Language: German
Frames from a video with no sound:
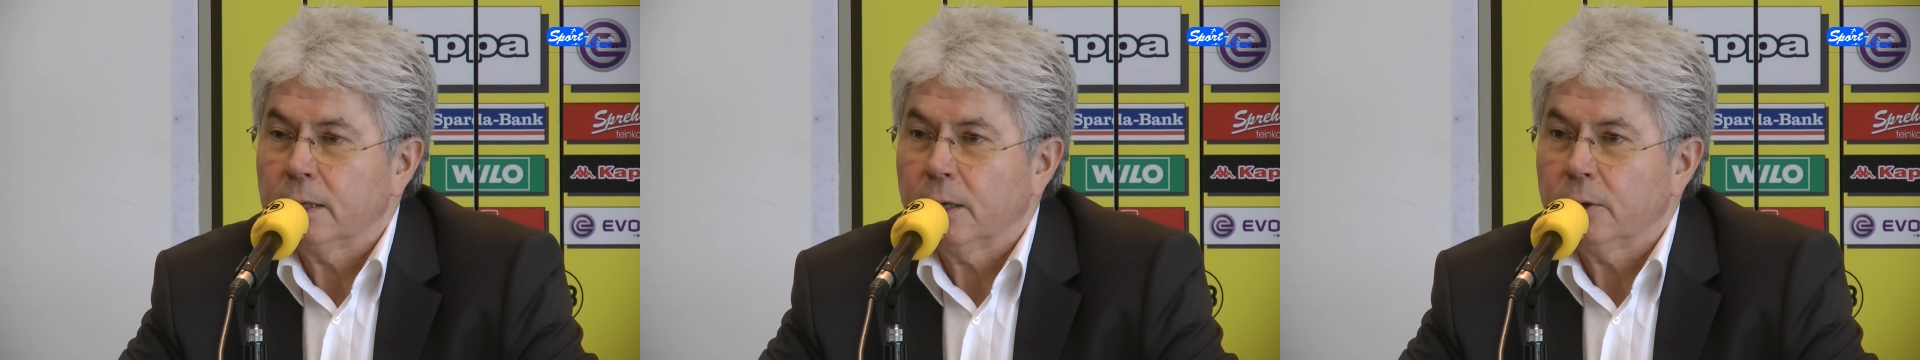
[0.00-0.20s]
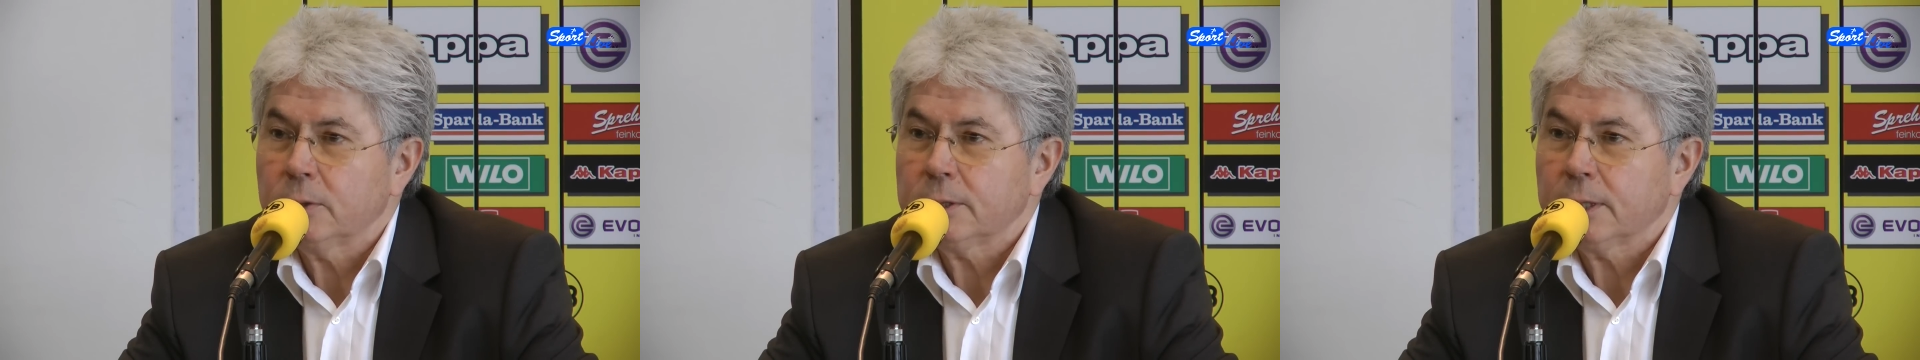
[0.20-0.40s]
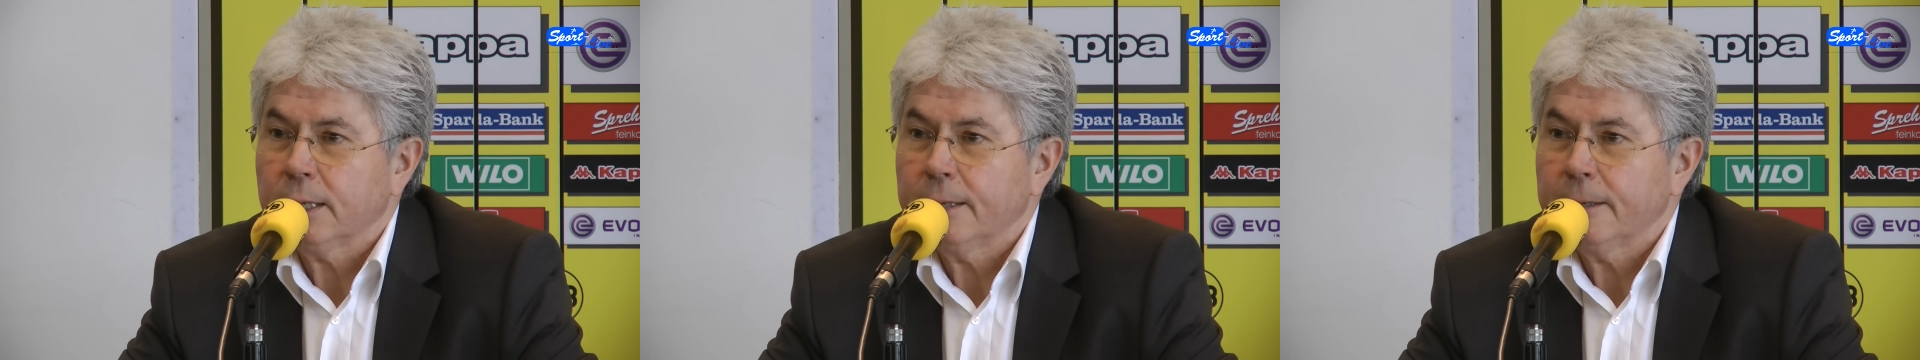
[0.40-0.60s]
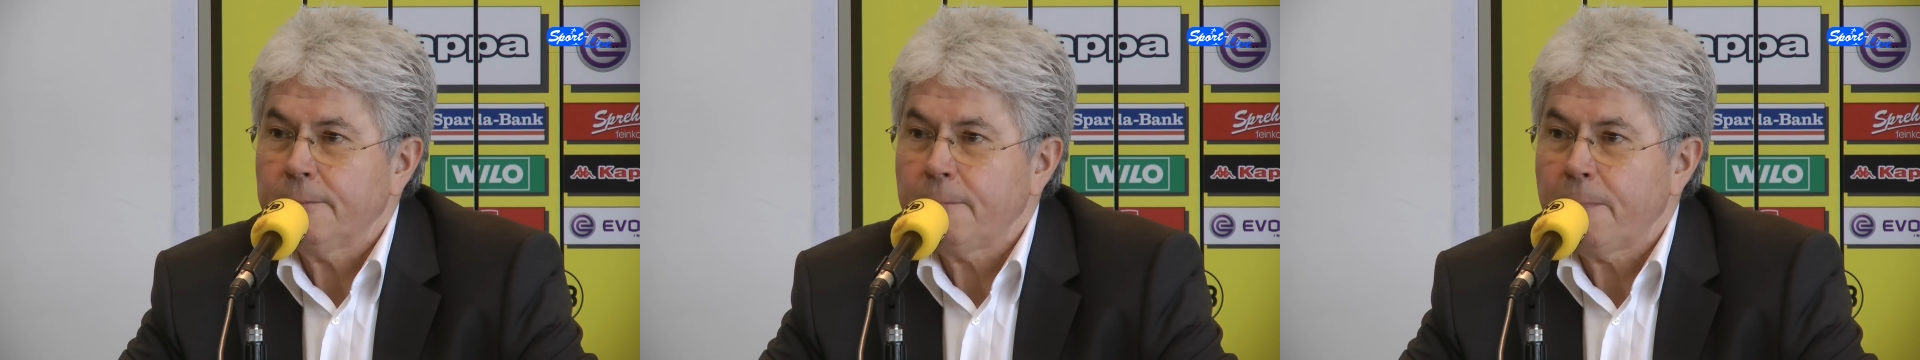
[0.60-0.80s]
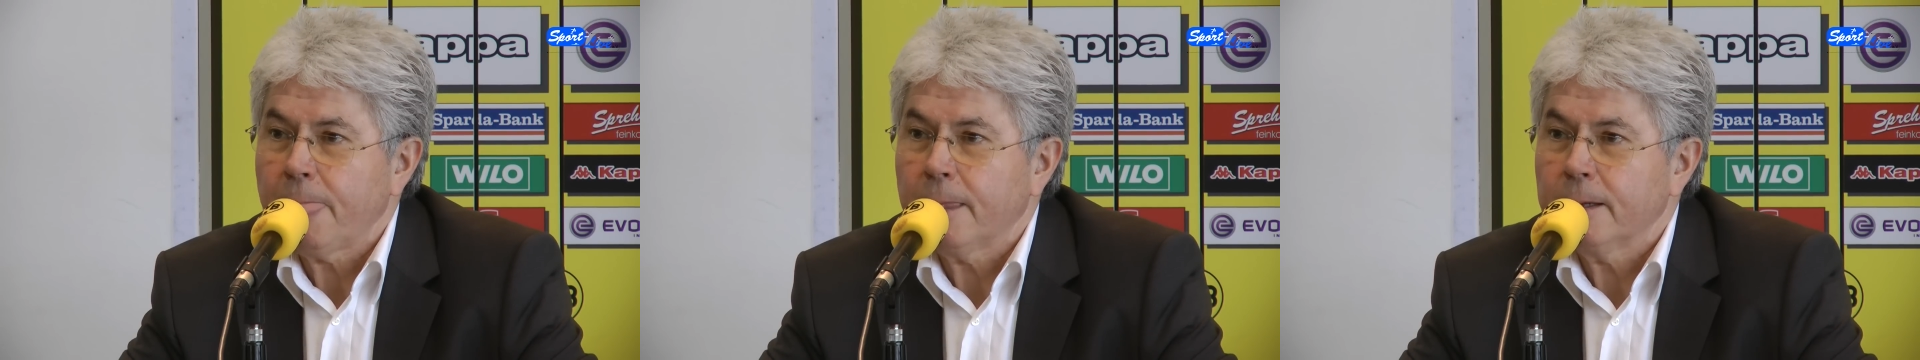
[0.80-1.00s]
Lauterer
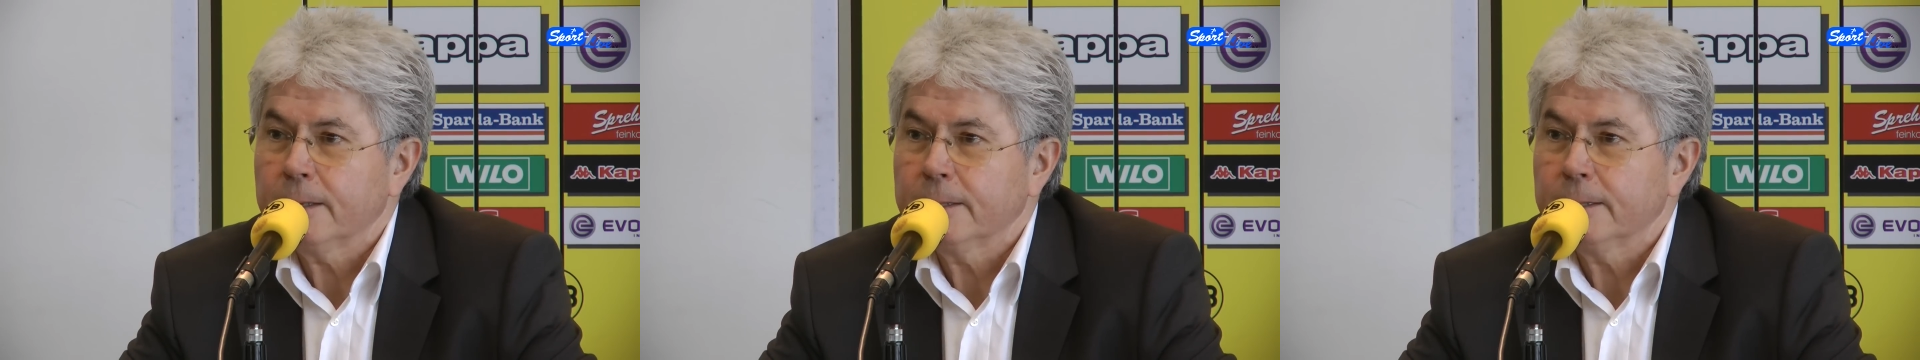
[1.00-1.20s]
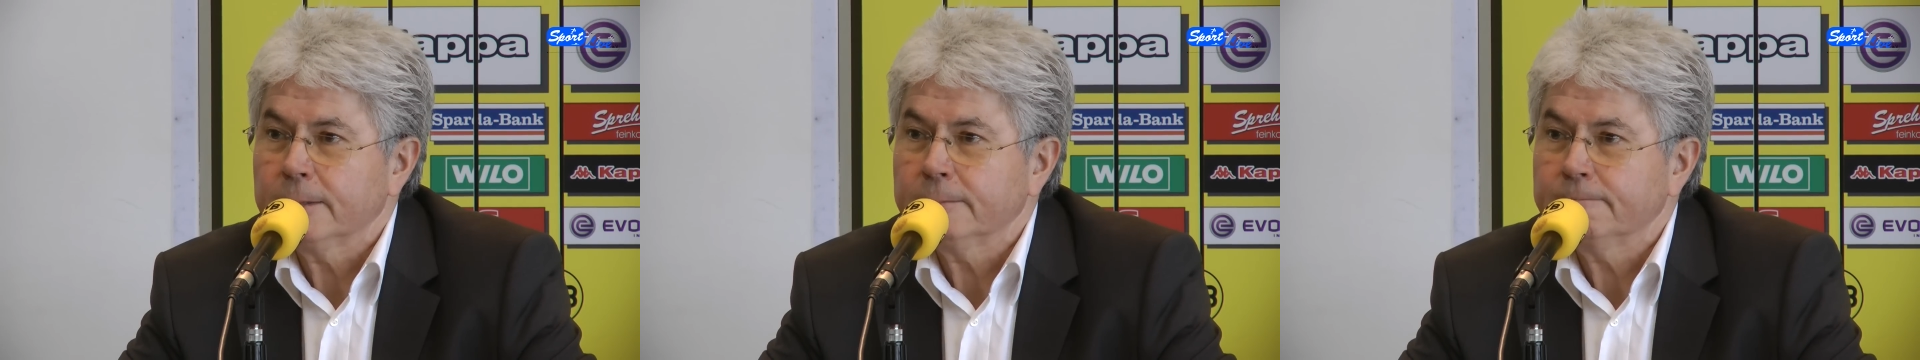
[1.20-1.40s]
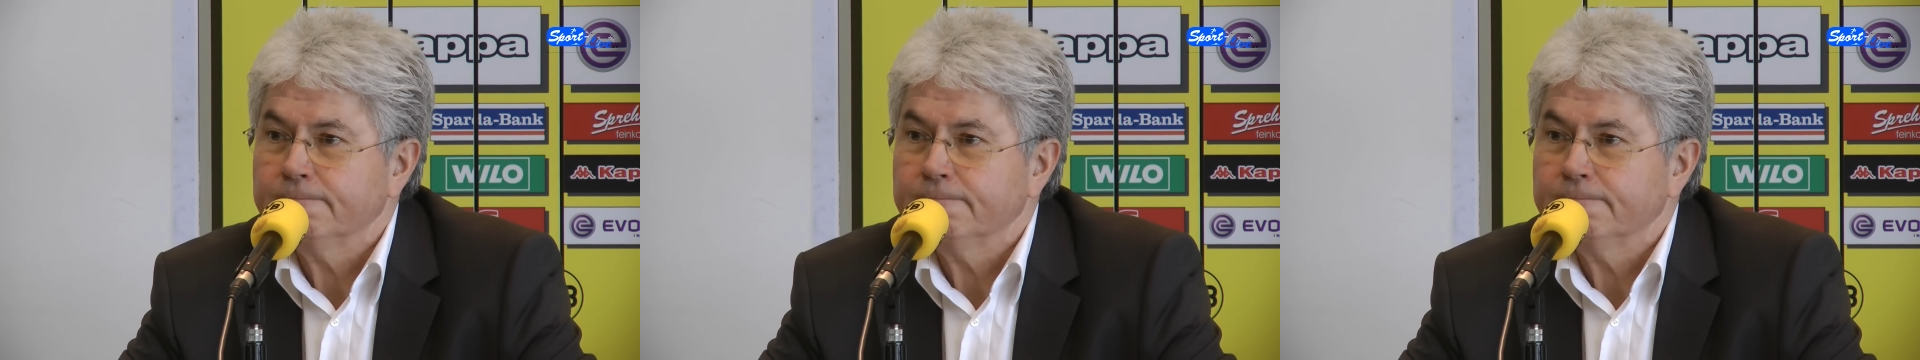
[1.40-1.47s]
äh,